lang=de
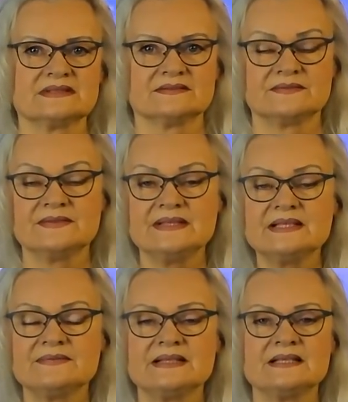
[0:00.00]

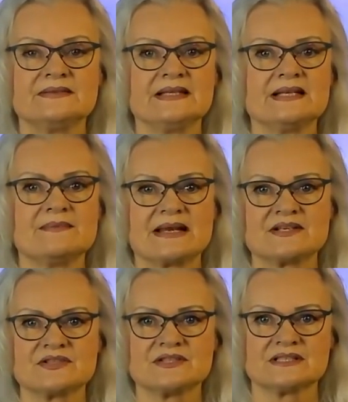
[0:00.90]
viele, viele, viele
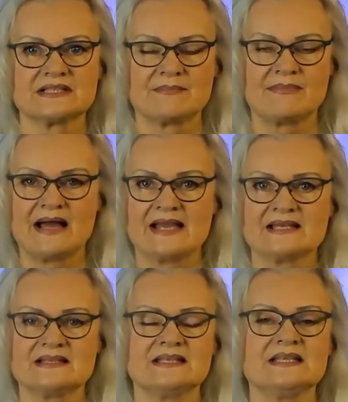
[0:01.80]
Menschen dabei,
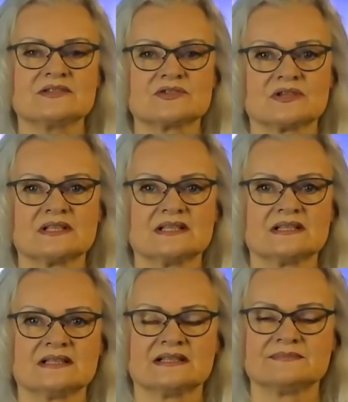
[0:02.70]
die schon
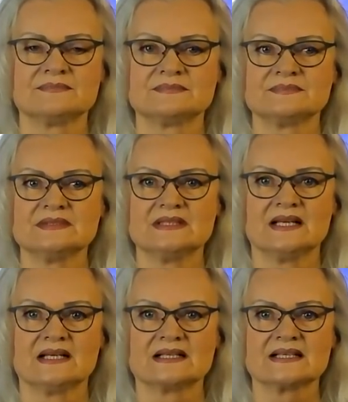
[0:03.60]
ähm,
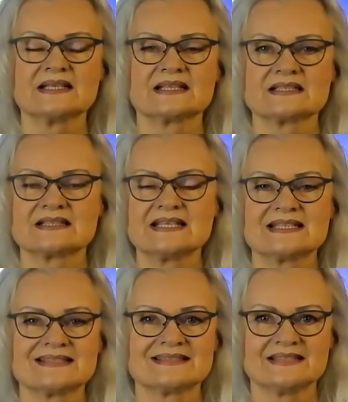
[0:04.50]
Krieger des
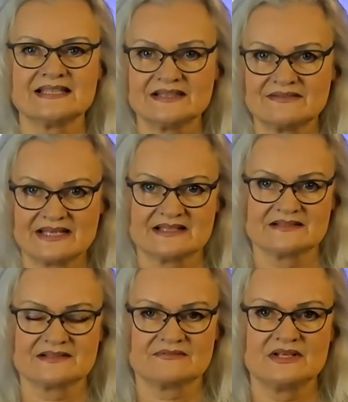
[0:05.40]
Lichtes sind, welche
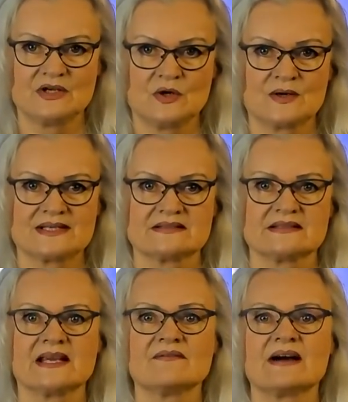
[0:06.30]
dieses Video heute
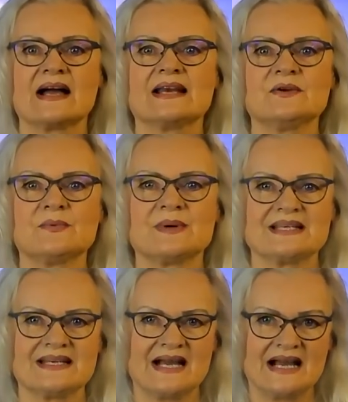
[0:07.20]
sehen, weil über
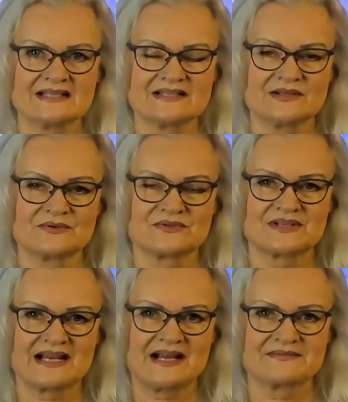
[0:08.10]
die
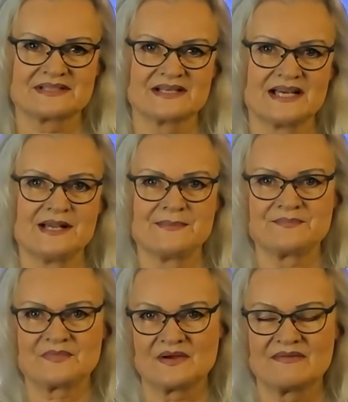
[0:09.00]
Anziehungskraft
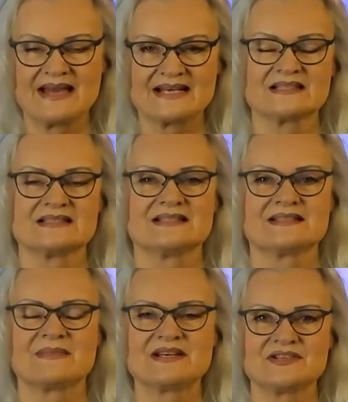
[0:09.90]
äh, werden
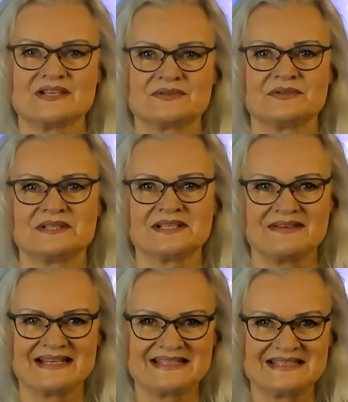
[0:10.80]
diese Menschen natürlich,
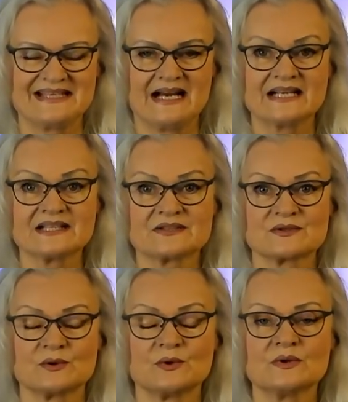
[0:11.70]
werdet ihr
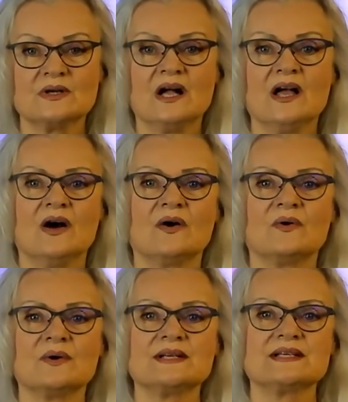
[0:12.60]
angezogen
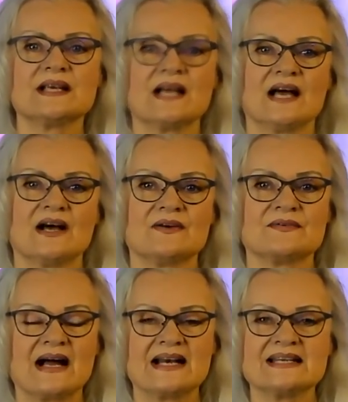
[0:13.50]
und
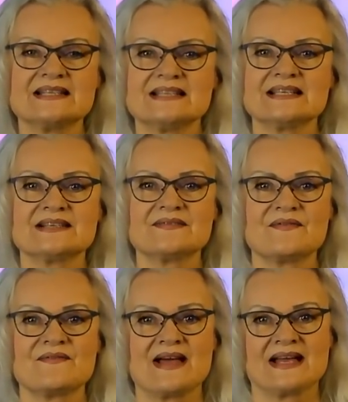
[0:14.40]
vor allen
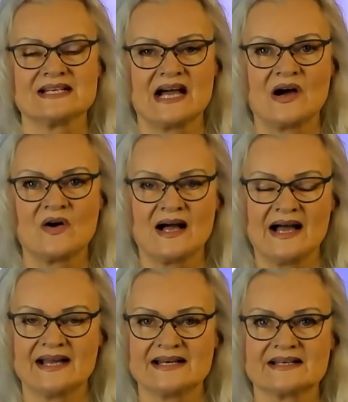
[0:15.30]
Dingen werden auch
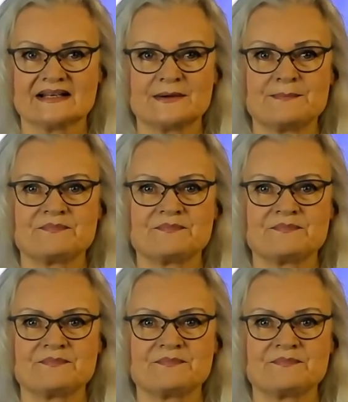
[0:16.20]
einige